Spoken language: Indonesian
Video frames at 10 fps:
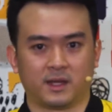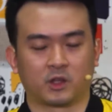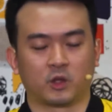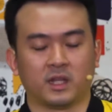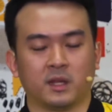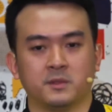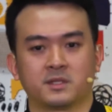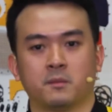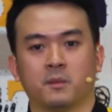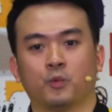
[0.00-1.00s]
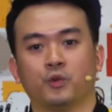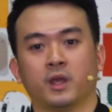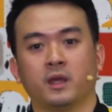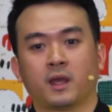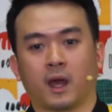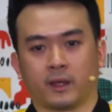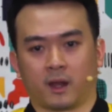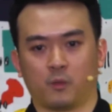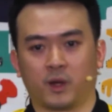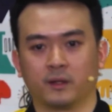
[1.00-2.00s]
atau tidak bisa mempunyai
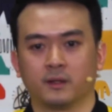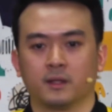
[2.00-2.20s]
karyawan.